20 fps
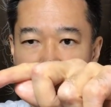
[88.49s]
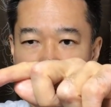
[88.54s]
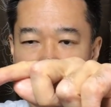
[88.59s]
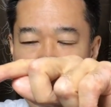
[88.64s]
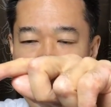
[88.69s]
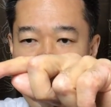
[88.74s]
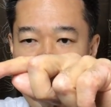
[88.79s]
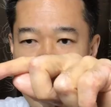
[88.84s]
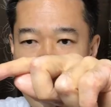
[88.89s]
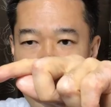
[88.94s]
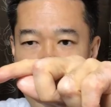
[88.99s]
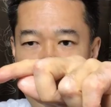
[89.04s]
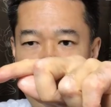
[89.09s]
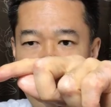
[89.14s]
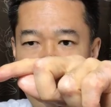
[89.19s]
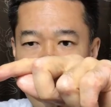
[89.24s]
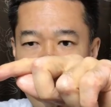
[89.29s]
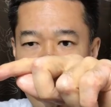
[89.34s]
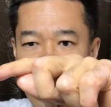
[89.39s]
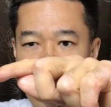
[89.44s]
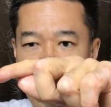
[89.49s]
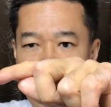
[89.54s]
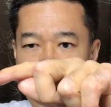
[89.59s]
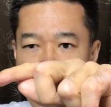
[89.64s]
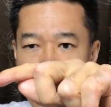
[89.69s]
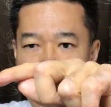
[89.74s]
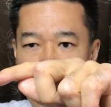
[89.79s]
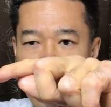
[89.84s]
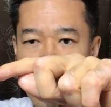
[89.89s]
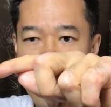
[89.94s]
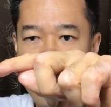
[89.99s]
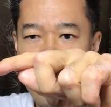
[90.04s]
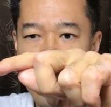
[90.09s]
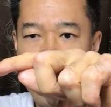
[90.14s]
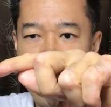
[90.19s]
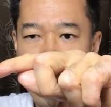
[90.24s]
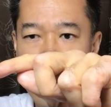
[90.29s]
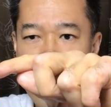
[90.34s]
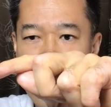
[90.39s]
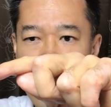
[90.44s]
でやることをどんどんどんどんどん
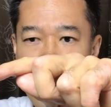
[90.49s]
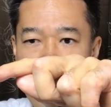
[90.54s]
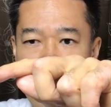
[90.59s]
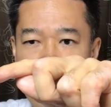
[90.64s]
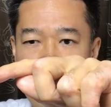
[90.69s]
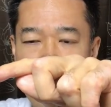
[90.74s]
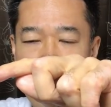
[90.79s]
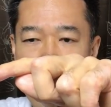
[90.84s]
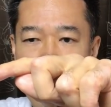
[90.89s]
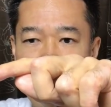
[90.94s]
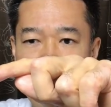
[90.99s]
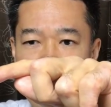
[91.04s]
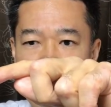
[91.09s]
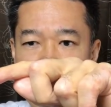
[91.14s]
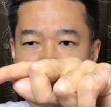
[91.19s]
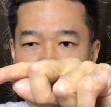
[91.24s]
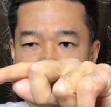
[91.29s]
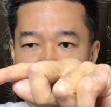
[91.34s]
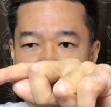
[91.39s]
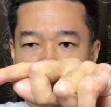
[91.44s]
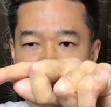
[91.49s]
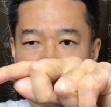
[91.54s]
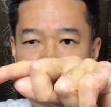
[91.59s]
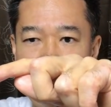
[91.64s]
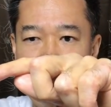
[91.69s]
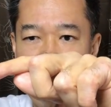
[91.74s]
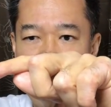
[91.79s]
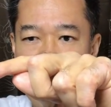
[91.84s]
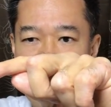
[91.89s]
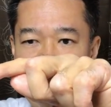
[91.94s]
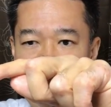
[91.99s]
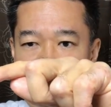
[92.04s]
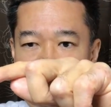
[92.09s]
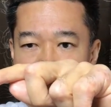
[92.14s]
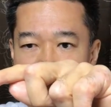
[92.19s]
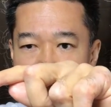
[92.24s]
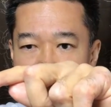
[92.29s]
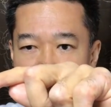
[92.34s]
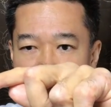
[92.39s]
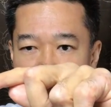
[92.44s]
どん点点点を増やしていくとです
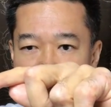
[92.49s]
ね